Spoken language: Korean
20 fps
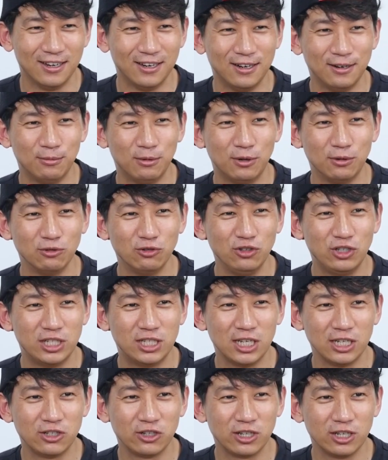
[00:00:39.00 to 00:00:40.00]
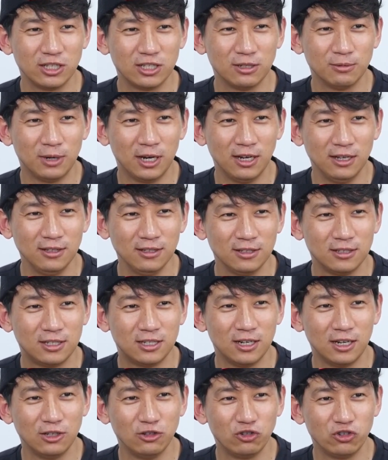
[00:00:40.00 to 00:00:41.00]
아, 뭐 눈치채셨겠지만
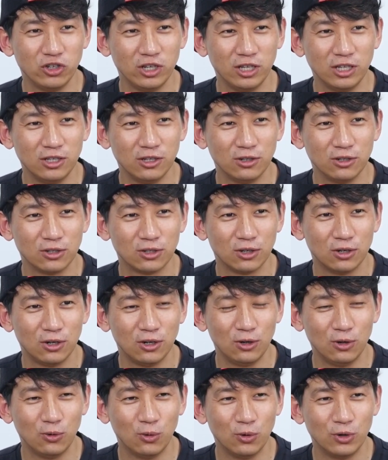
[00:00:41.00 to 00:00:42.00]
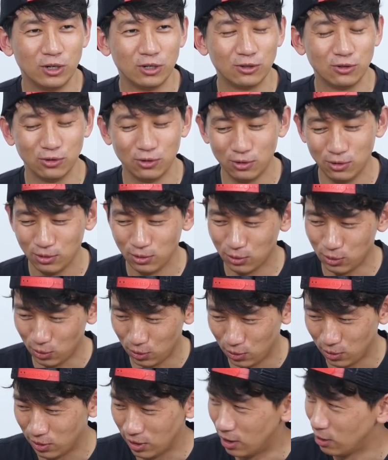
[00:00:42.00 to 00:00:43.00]
지난주에 이어서 오늘도
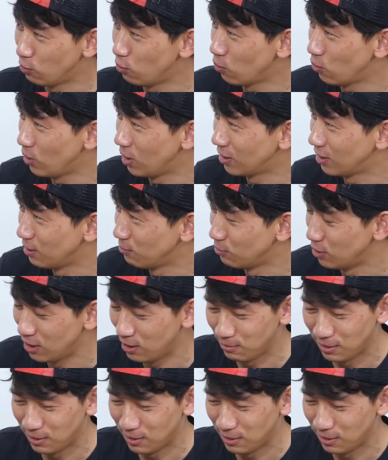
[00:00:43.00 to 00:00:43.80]
또 예, 코로나 때문에 네.